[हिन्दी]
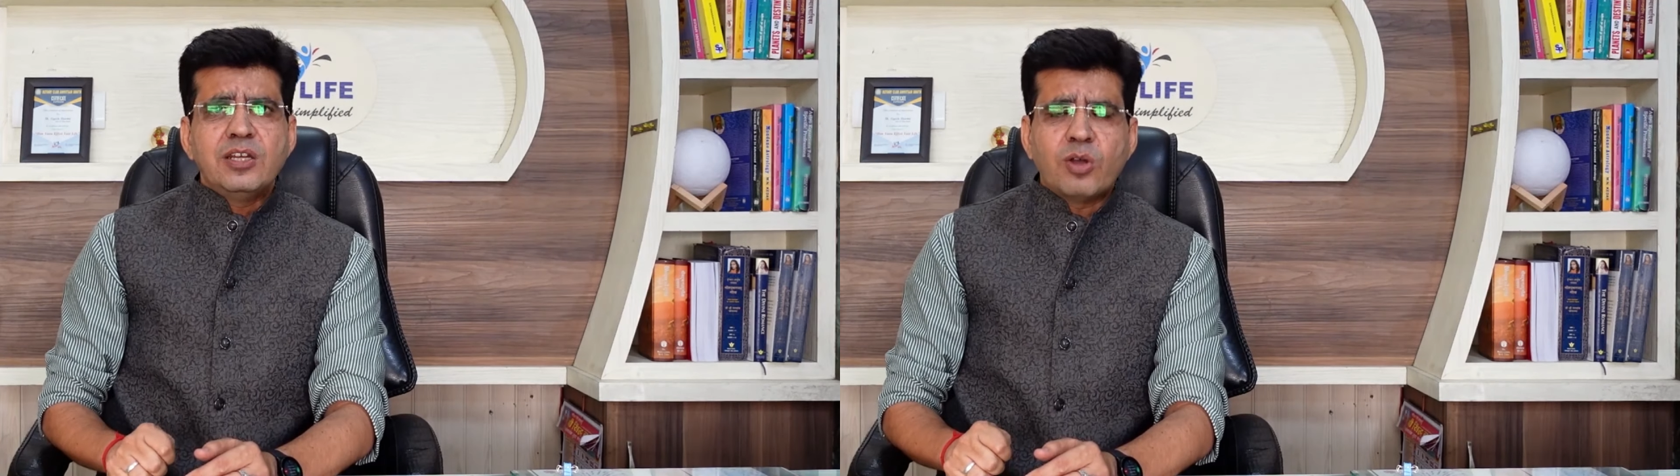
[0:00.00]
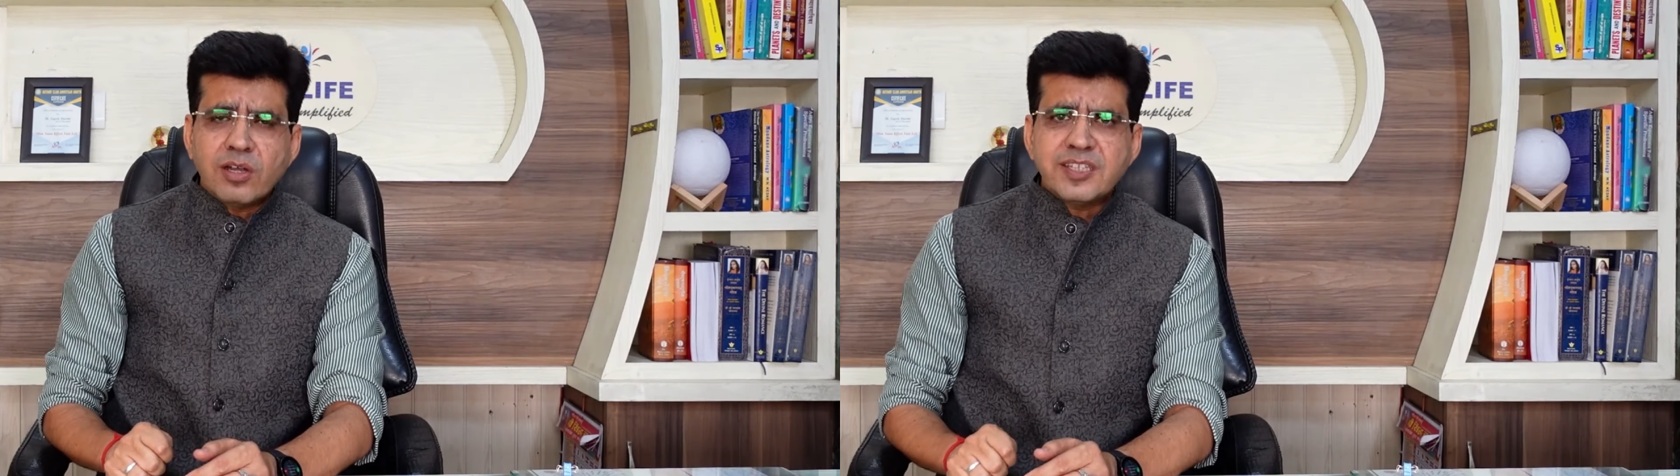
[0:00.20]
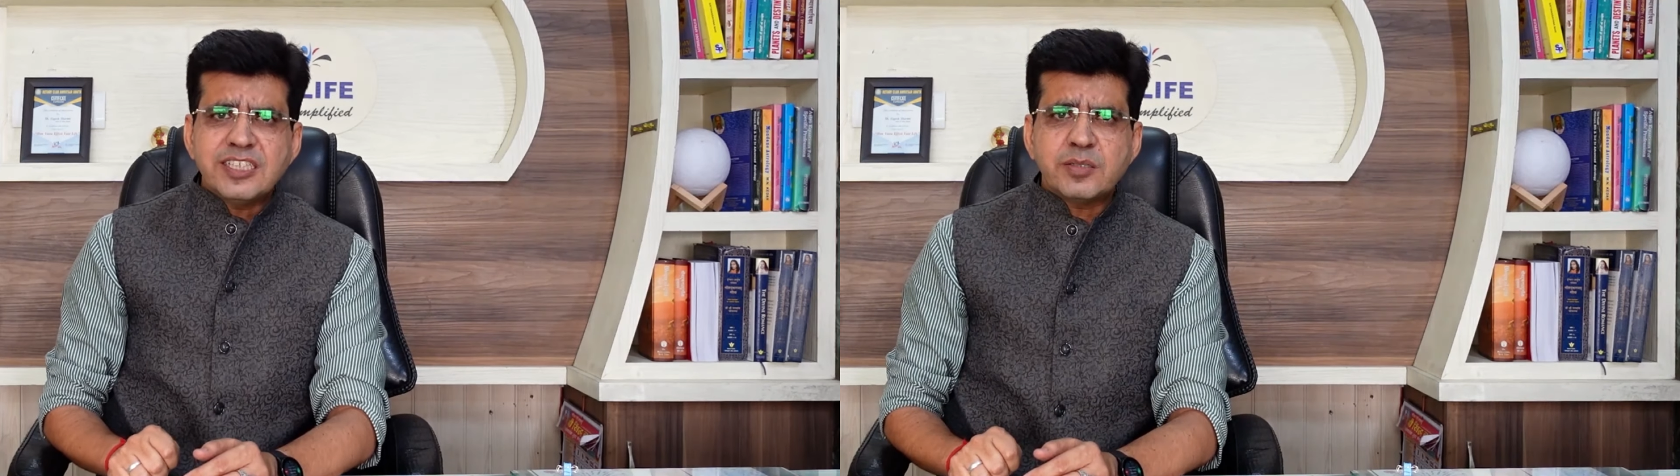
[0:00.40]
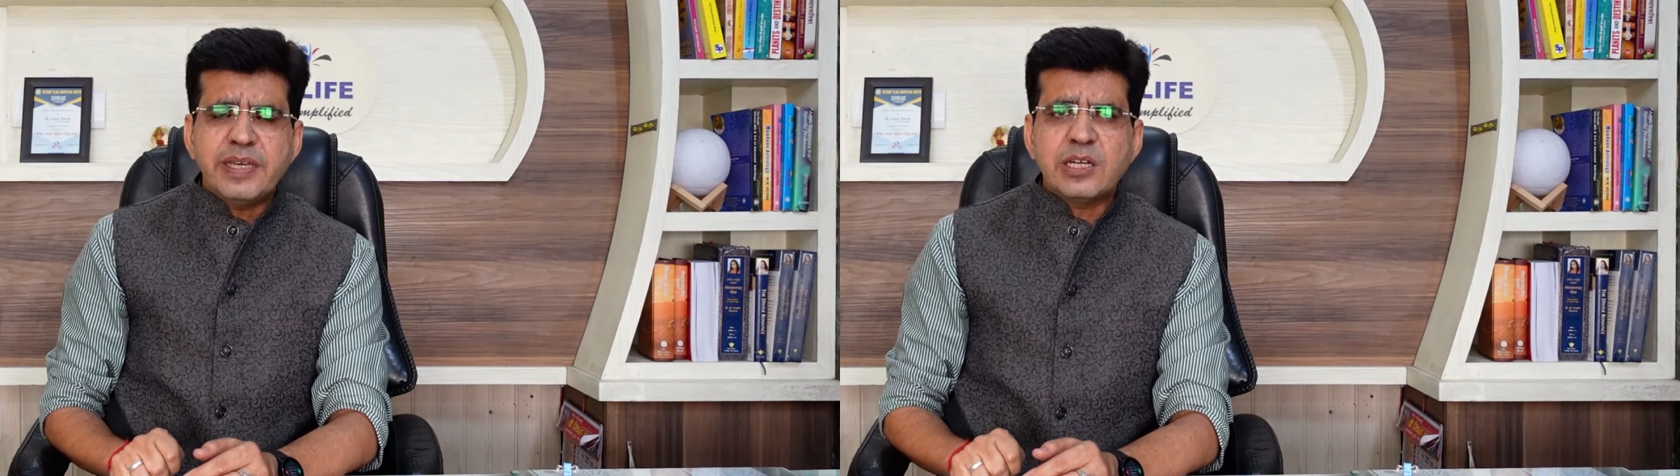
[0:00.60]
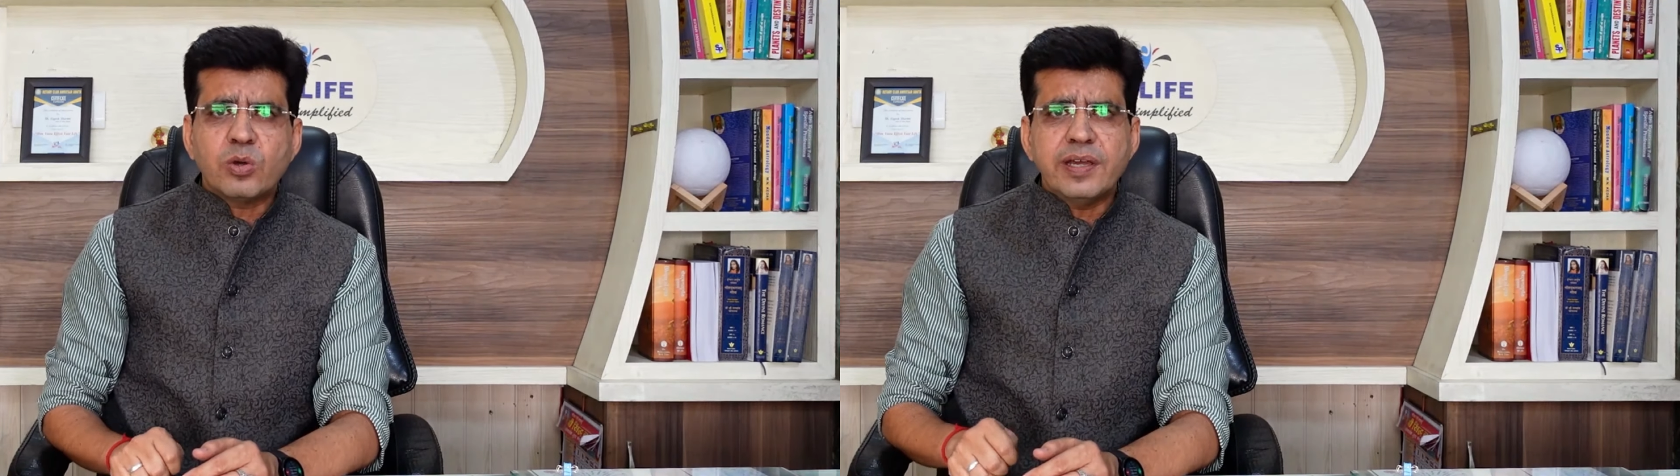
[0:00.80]
नॉर्थ ईस्ट
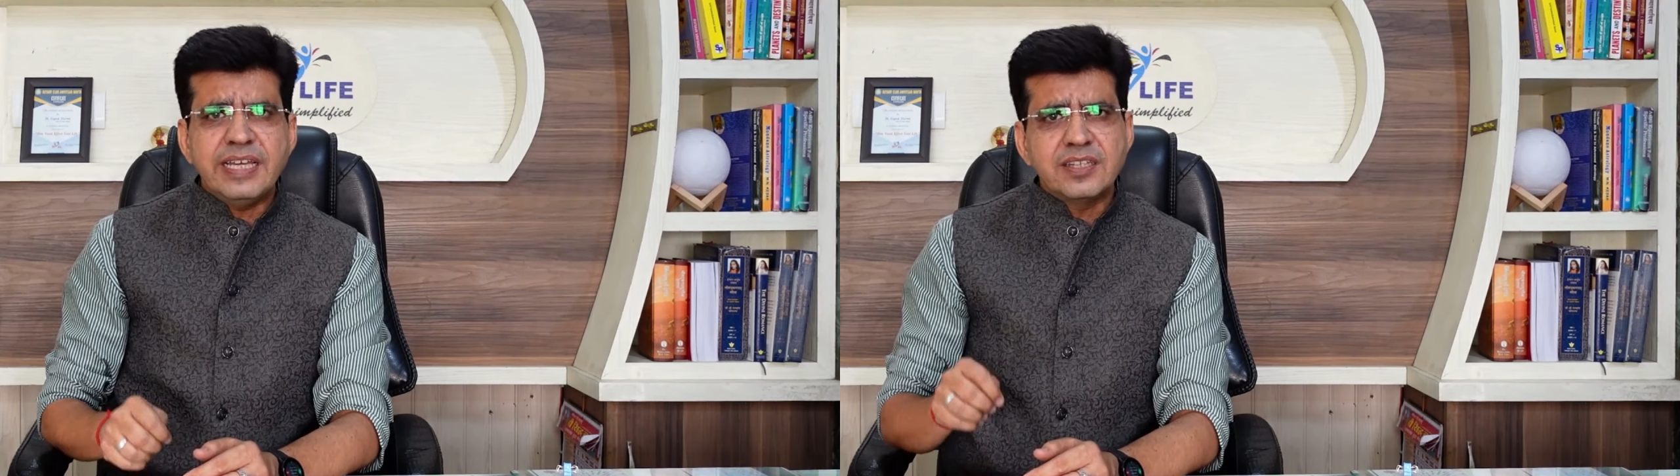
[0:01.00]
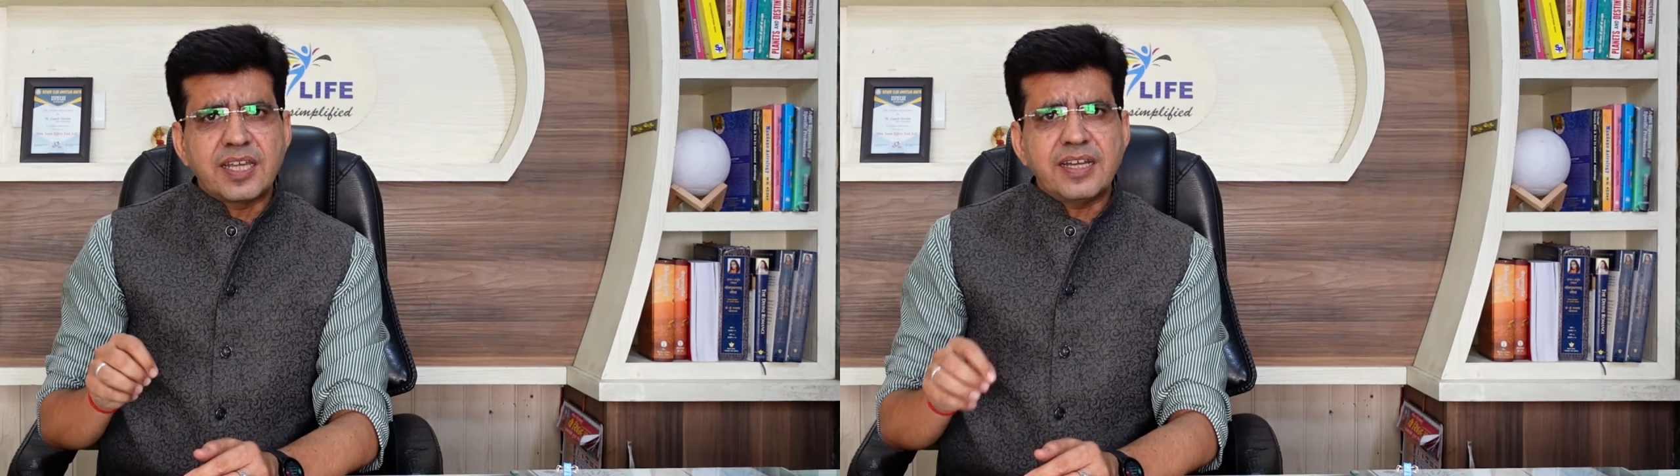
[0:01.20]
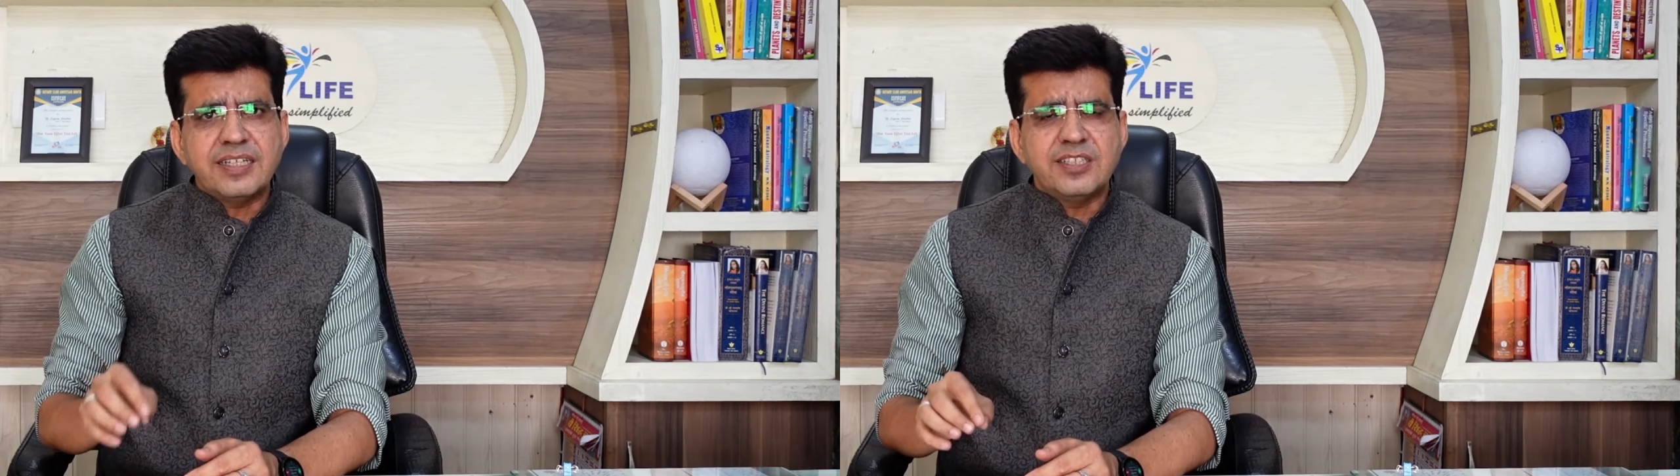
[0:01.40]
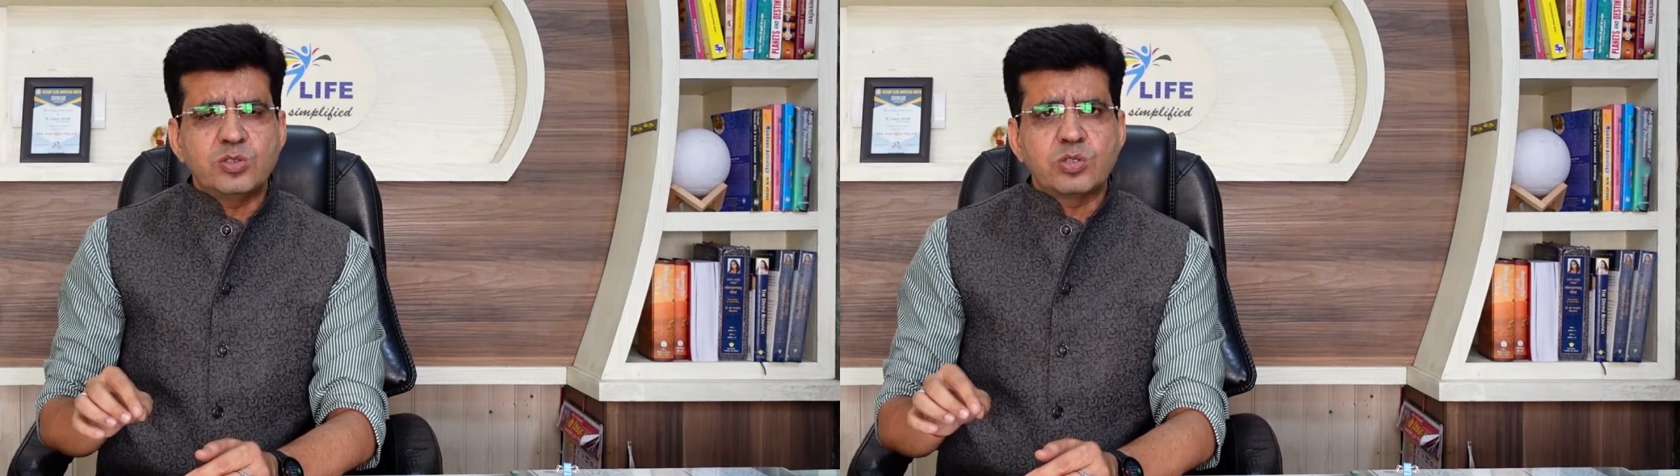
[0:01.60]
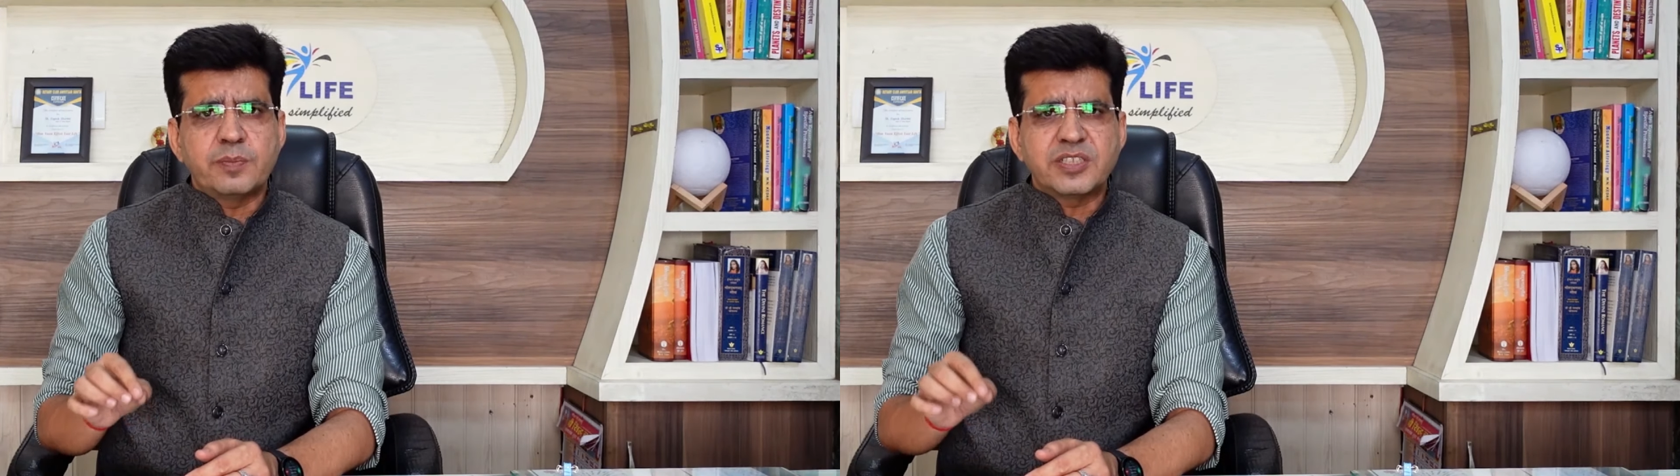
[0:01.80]
में इनको इन तरह की
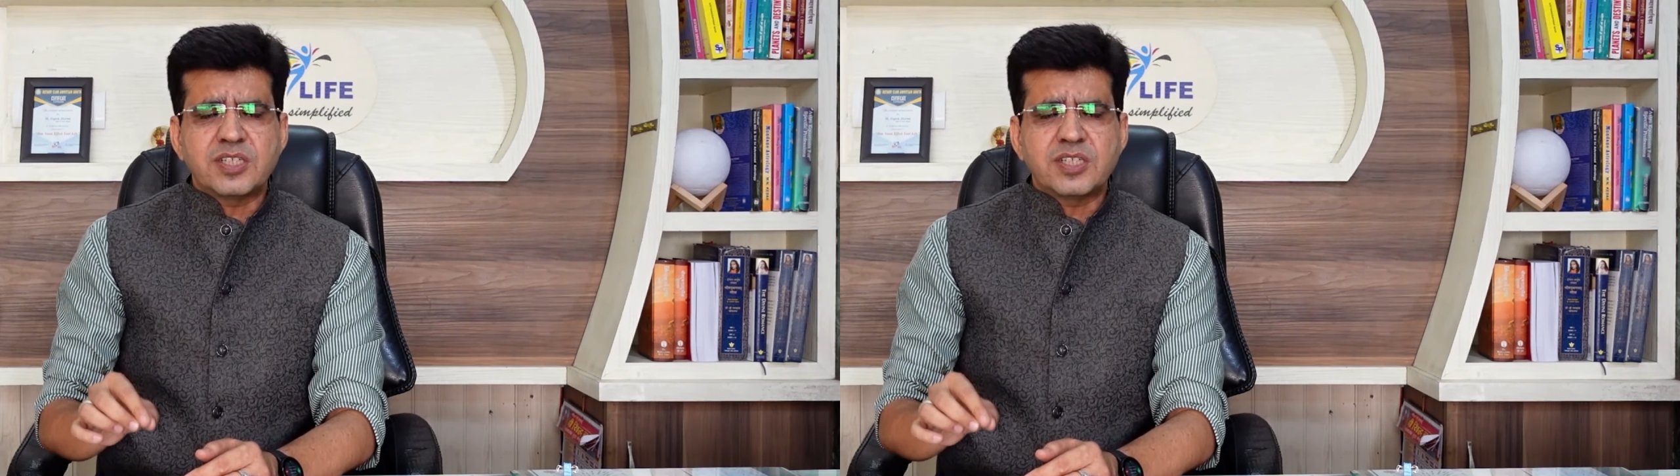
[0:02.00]
चीज़ों से